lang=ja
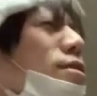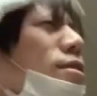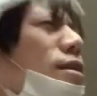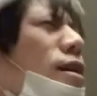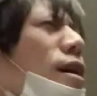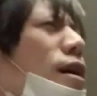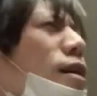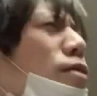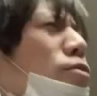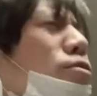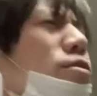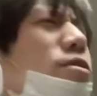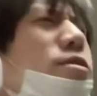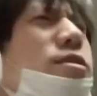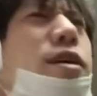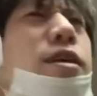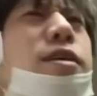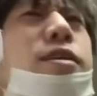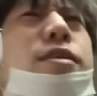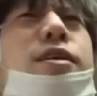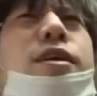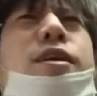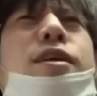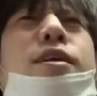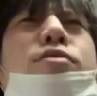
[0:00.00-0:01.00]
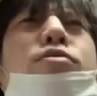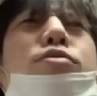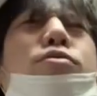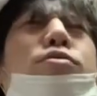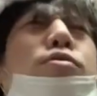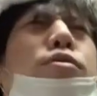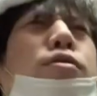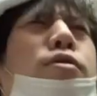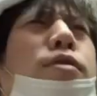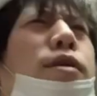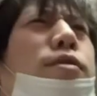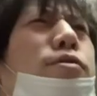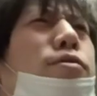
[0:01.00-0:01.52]
あこれ残念ながらちょっ
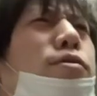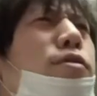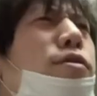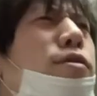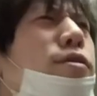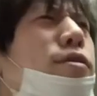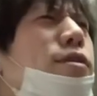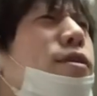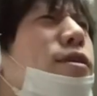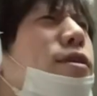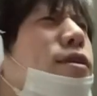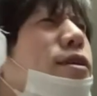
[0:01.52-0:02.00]
とあの